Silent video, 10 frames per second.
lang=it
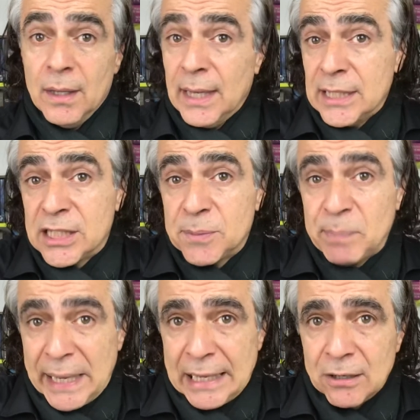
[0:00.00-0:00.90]
E
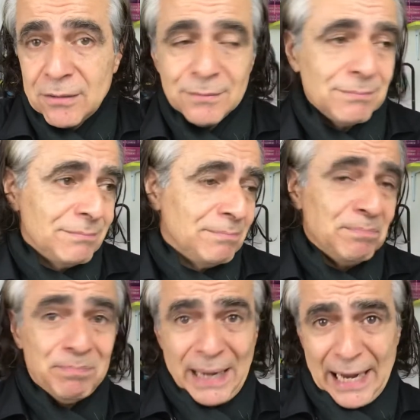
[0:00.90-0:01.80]
spero,
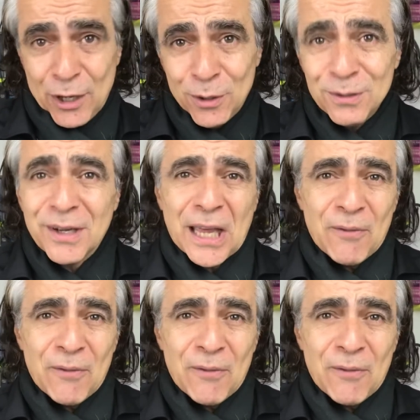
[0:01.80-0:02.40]
prego, che